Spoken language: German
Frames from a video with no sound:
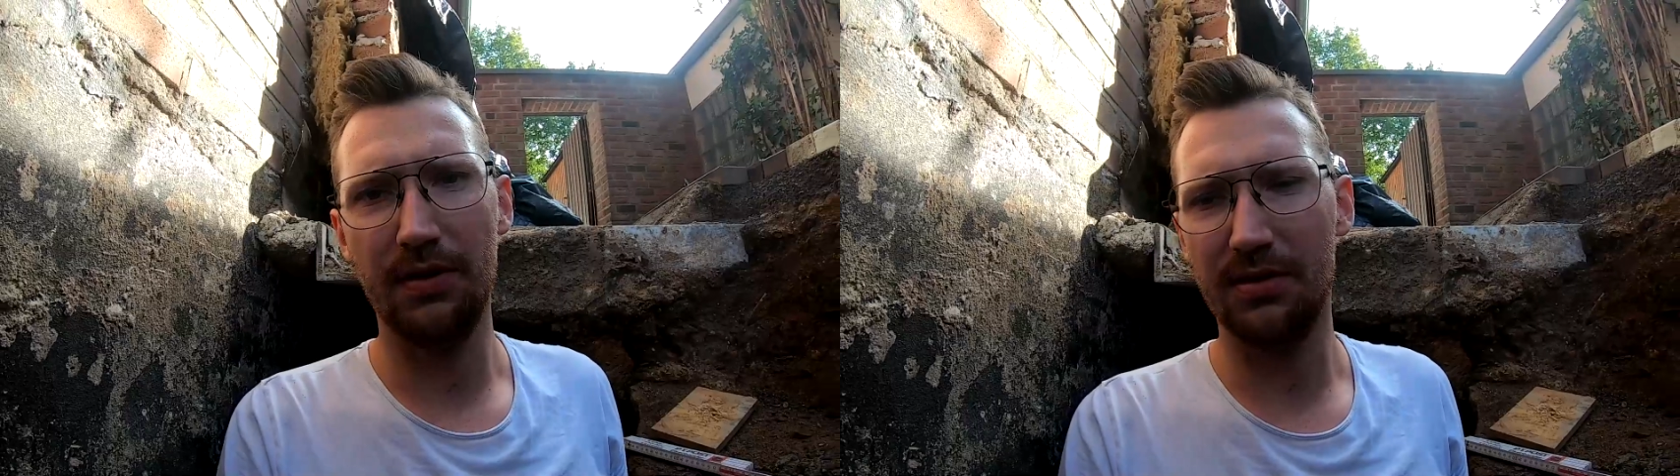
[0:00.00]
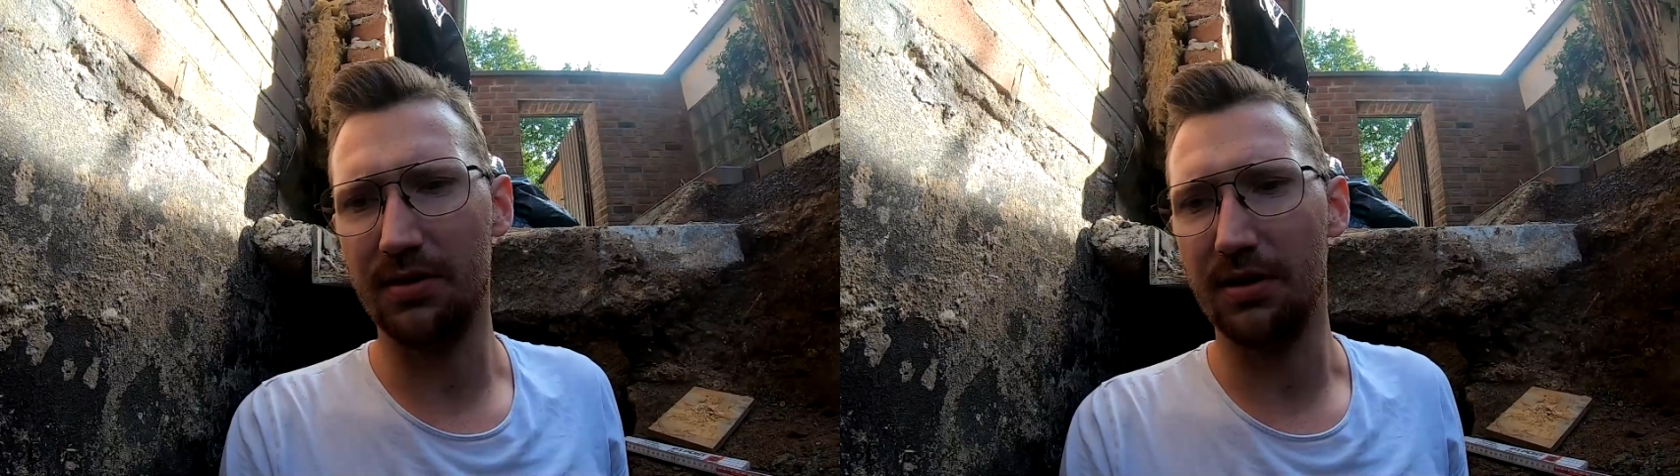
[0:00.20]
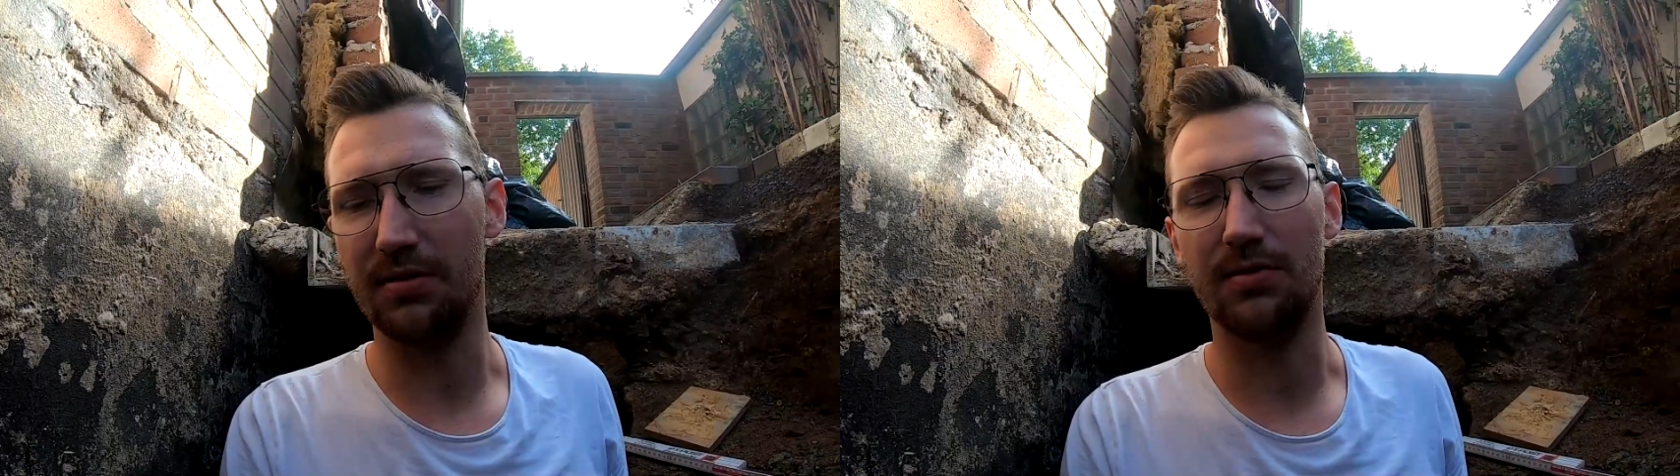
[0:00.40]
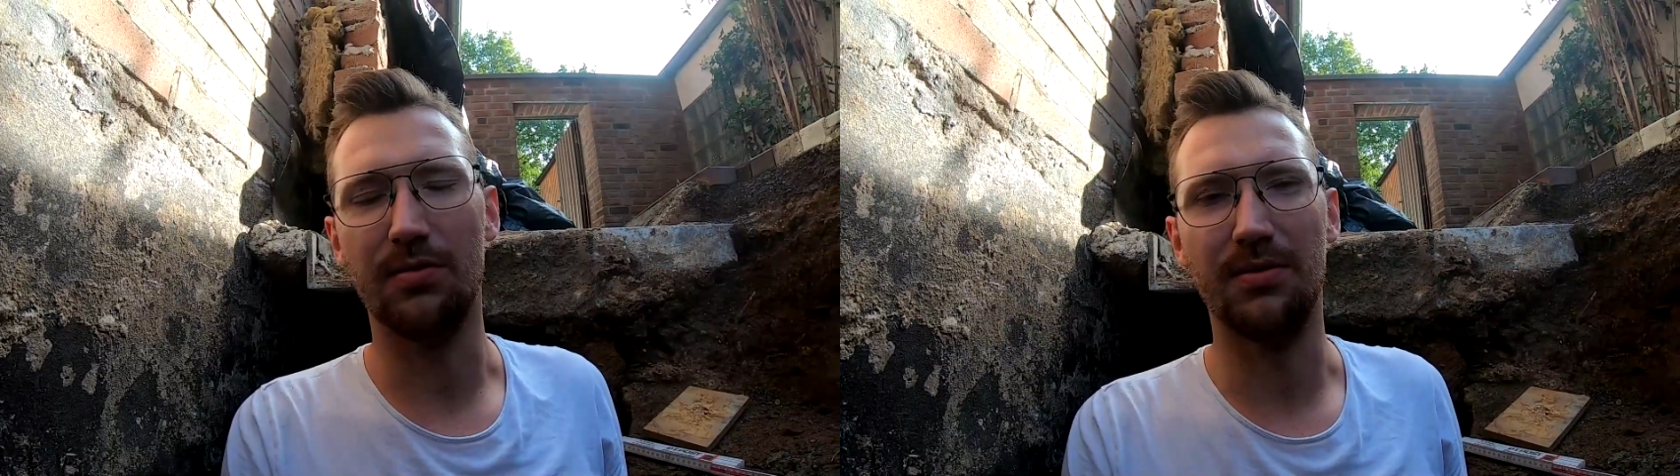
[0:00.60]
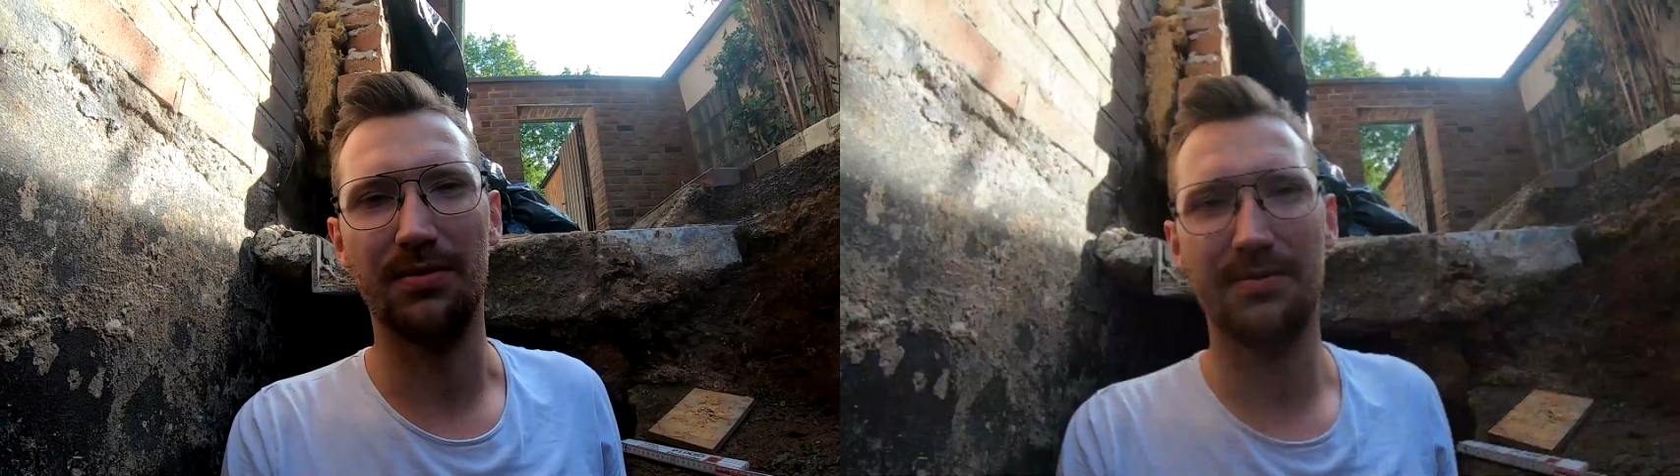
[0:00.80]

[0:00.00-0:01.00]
wir jetzt als erstes tun.